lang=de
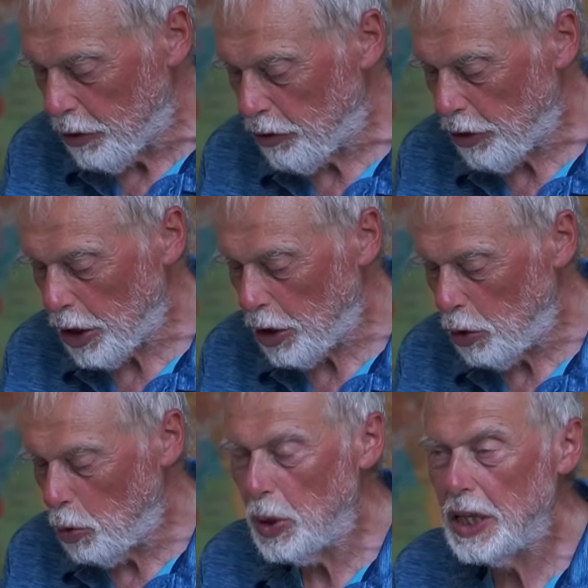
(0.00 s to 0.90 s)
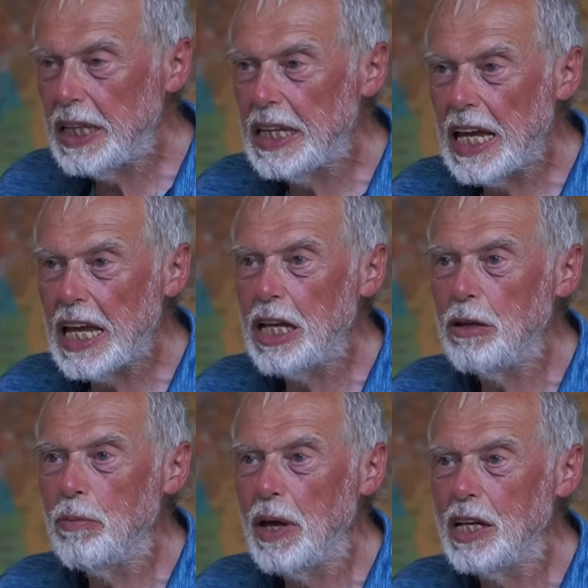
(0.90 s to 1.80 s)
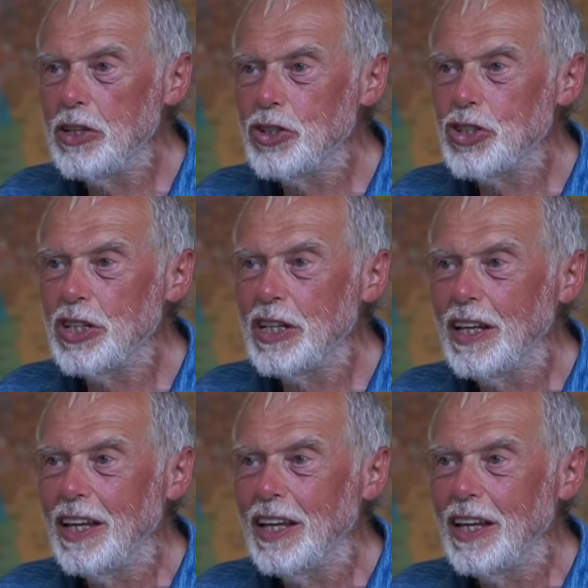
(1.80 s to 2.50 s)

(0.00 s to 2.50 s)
sondern nur den Menschen,